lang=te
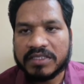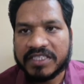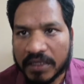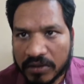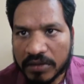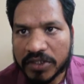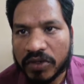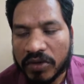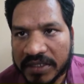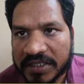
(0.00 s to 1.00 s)
చేతులు
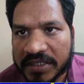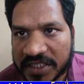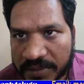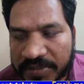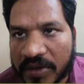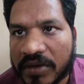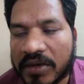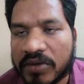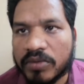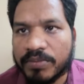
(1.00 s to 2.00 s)
జోడించి చెప్తా
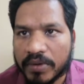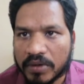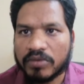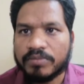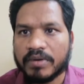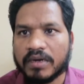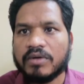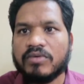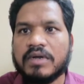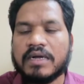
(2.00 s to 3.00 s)
ఉన్నాడు గుంపులు
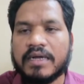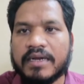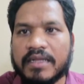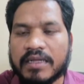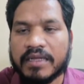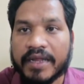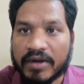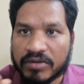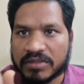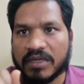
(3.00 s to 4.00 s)
గుంపులుగా ఉండకని
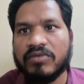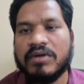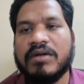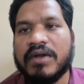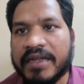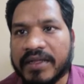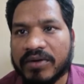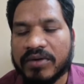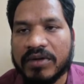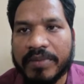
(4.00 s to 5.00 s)
ఏడుస్తూ ఉన్నాడు నడి
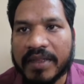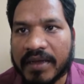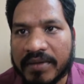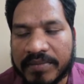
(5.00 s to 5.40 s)
రోడ్డు మీద